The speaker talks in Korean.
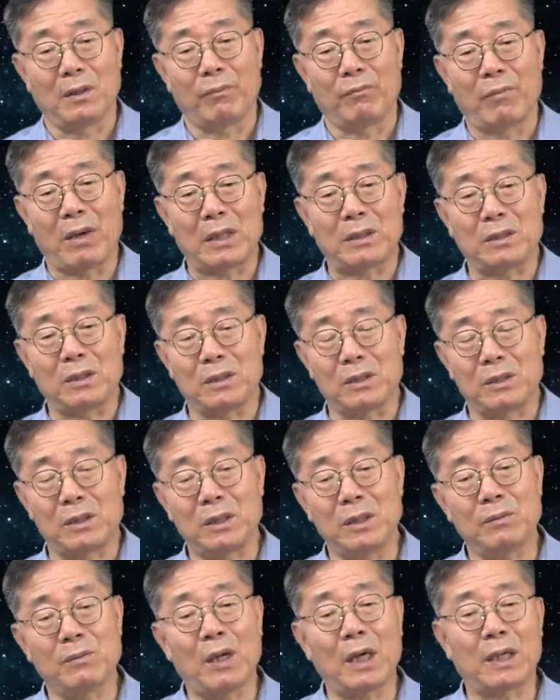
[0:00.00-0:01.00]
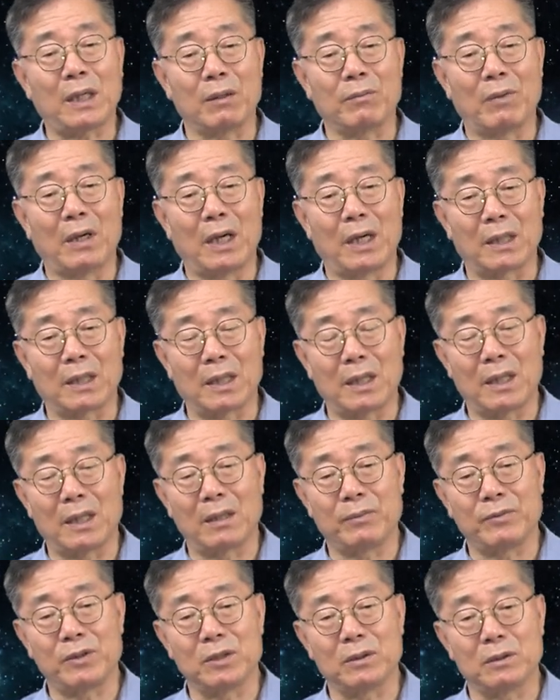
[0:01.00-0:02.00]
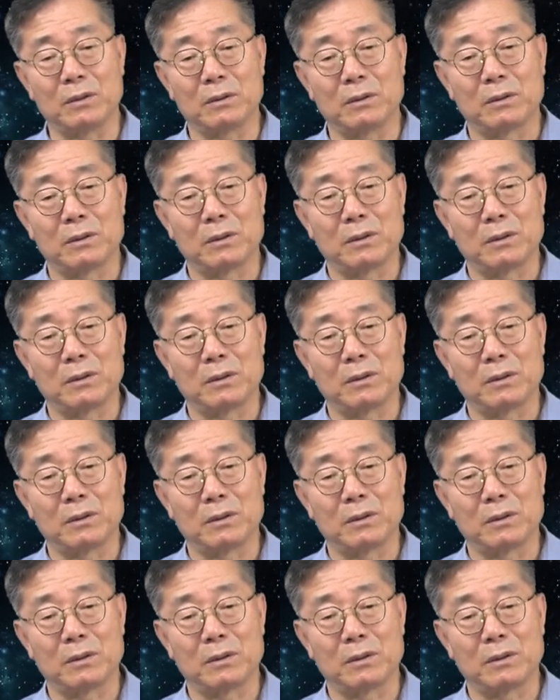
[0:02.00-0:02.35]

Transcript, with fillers: 마치 심하게 말하면